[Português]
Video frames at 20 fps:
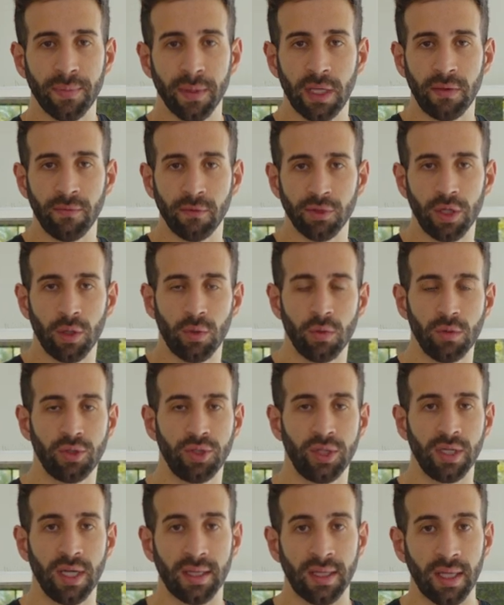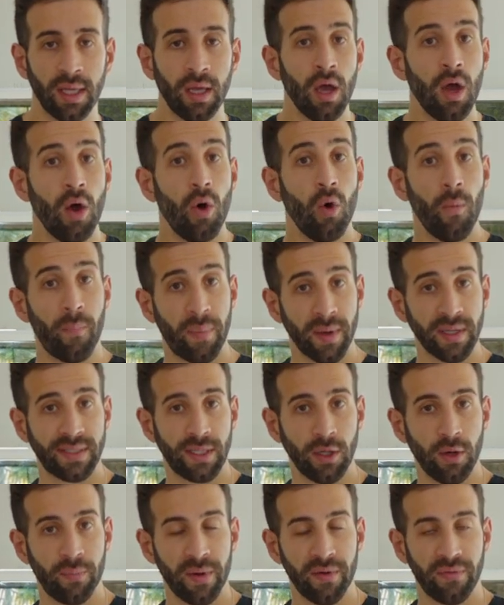para que você consiga ter o
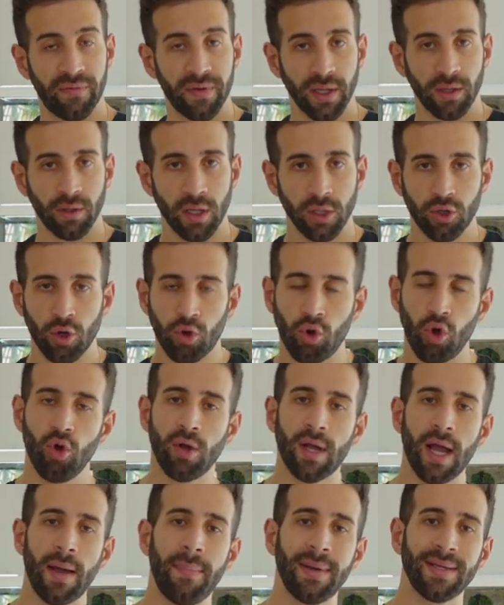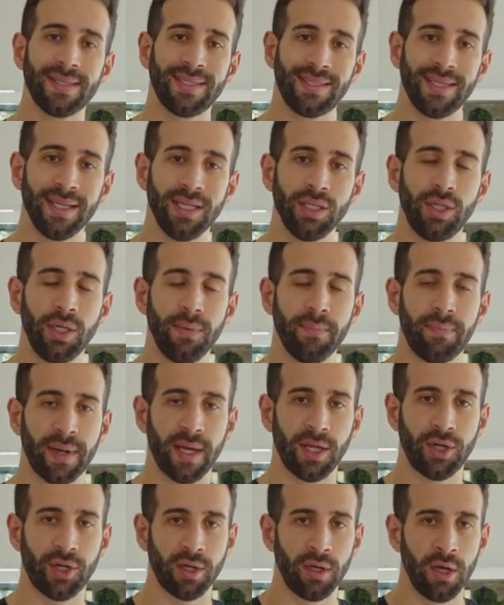passeio perfeito. É só colocar bastante em
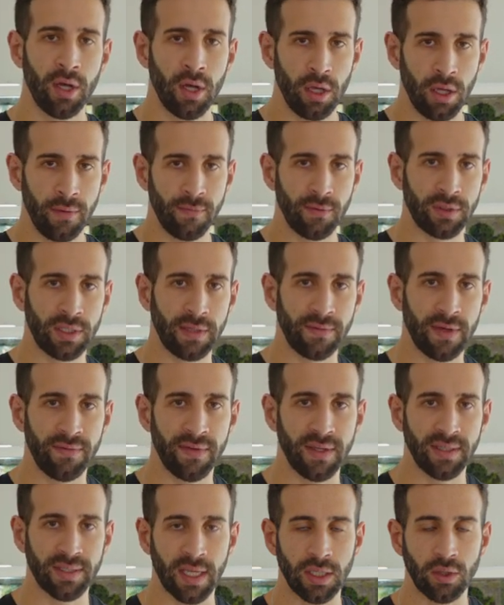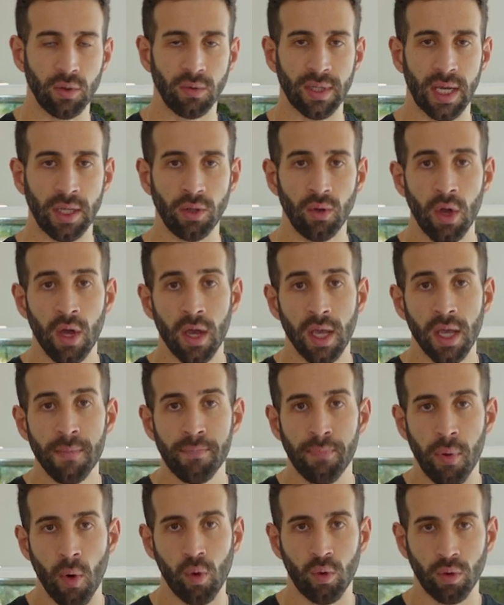prática e você vai ver esse resultado
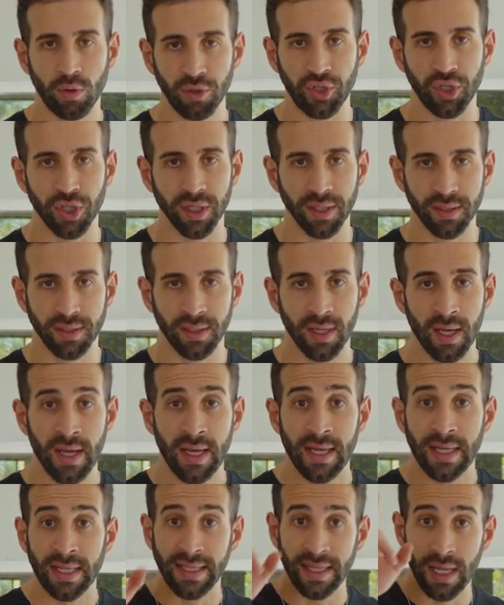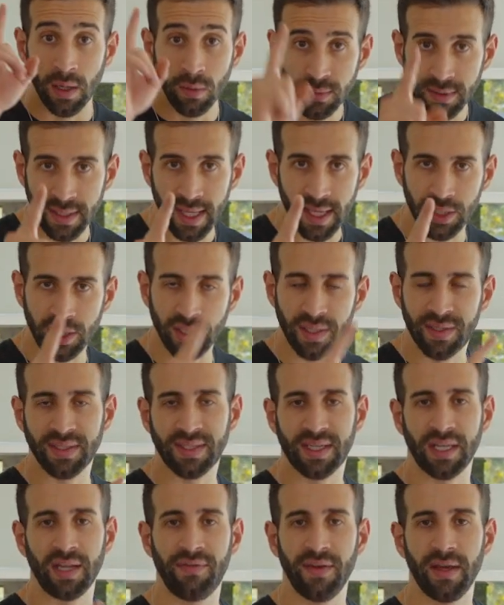em poucos dias. Não deixe de se
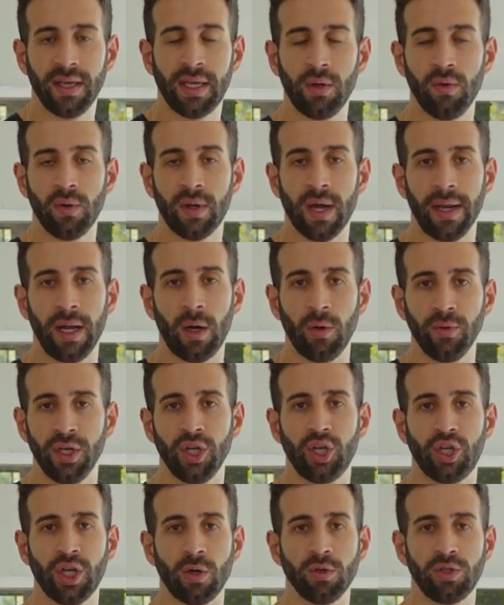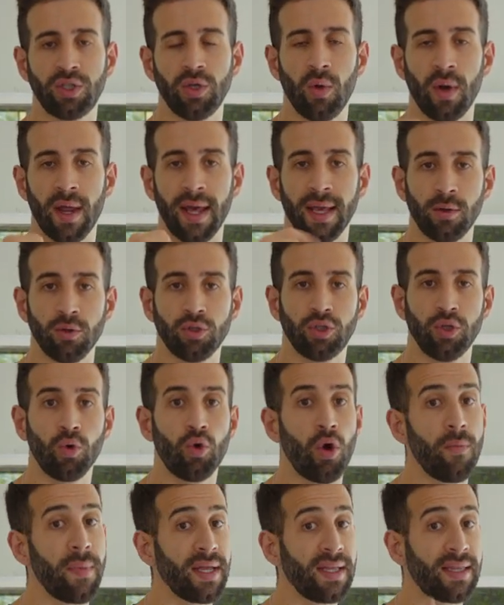inscrever aqui no canal, deixar o seu like, o seu
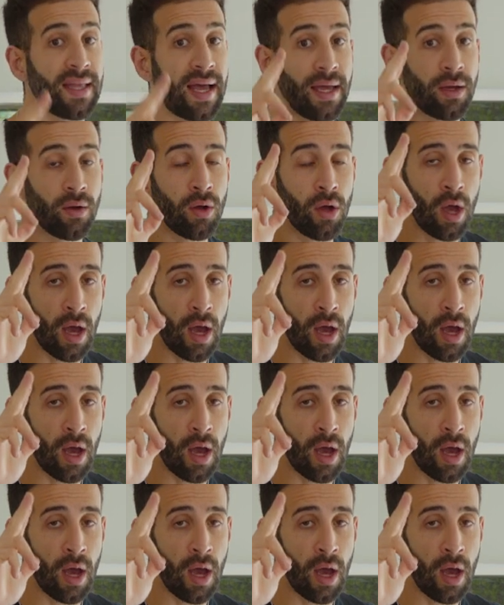comentário,